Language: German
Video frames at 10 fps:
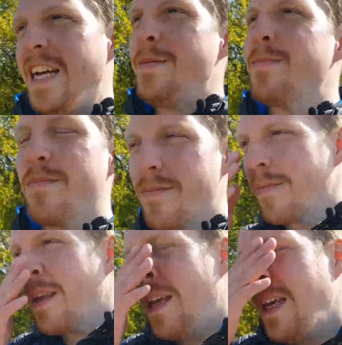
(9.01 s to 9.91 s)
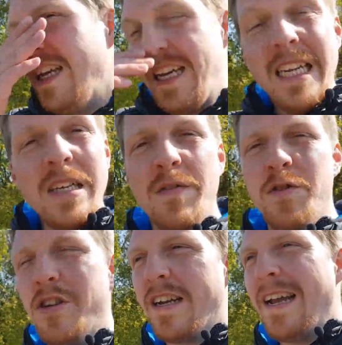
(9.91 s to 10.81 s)
Ähm, ich
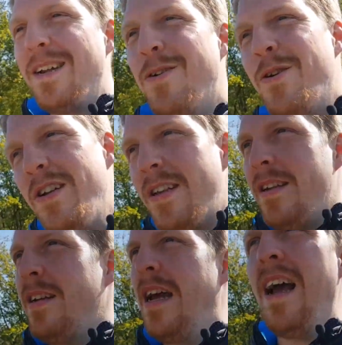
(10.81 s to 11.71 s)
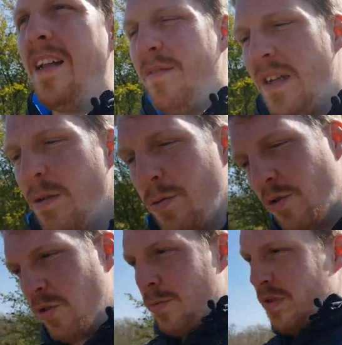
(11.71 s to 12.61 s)
würde gerne heute ein Video
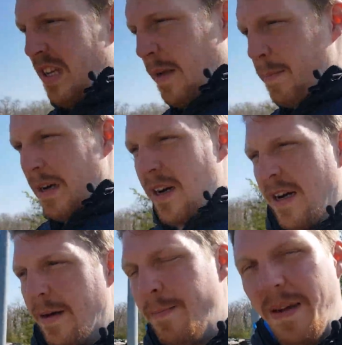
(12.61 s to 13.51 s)
zum Thema